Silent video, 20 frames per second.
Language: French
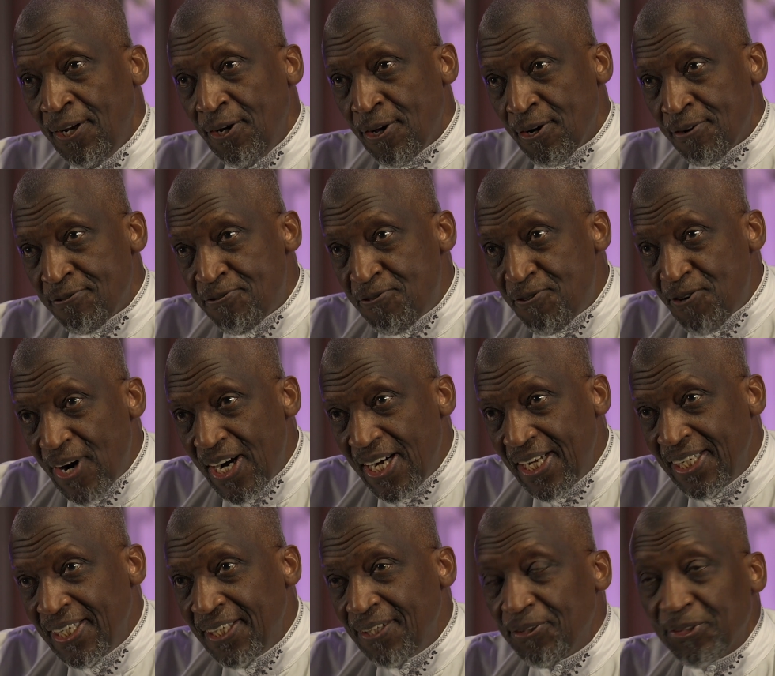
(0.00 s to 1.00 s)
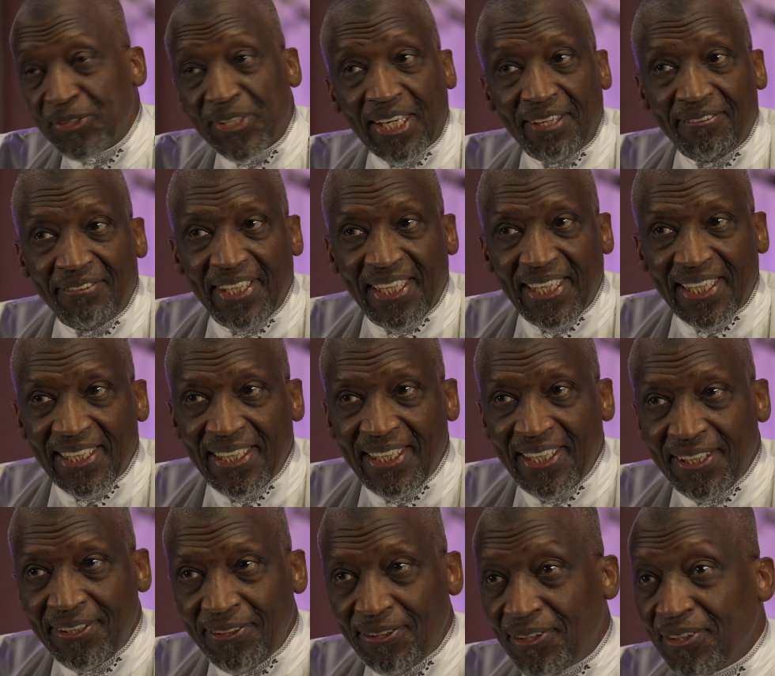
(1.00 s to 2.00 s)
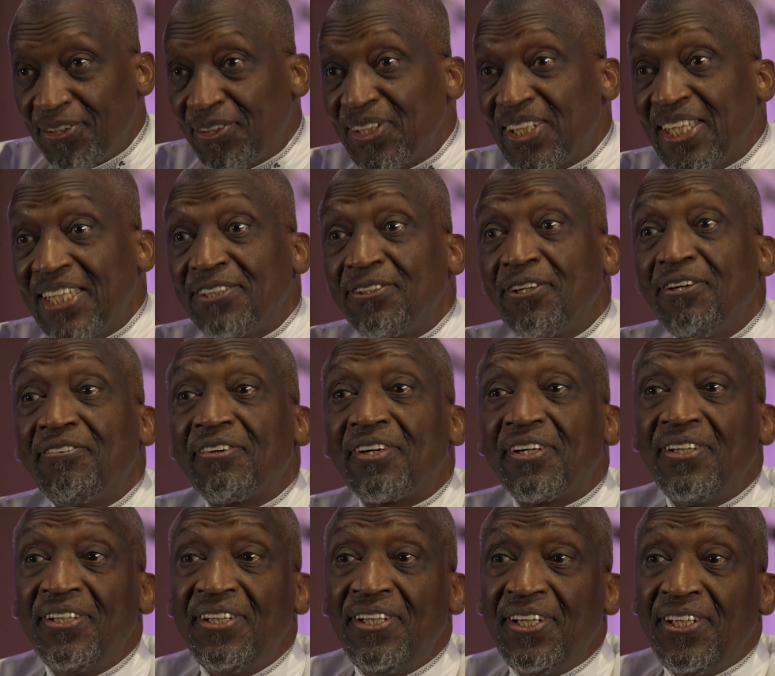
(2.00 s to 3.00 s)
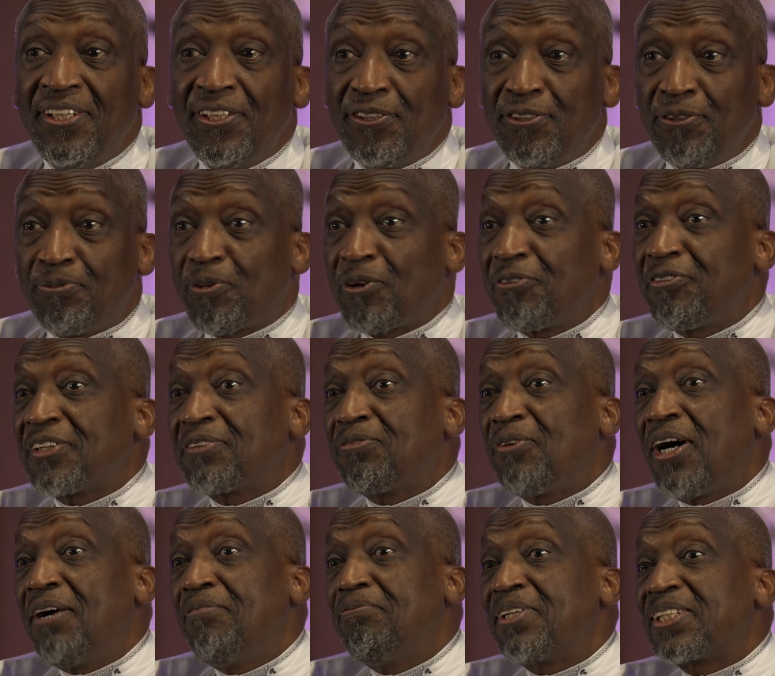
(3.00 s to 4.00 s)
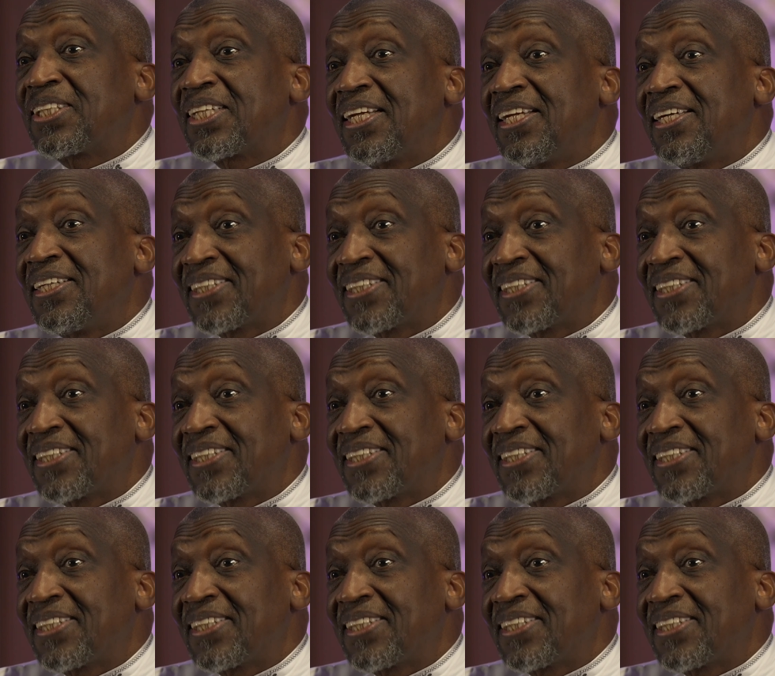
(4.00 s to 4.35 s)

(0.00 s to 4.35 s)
leur foi au travers donc, des œuvres du prophète Mohammed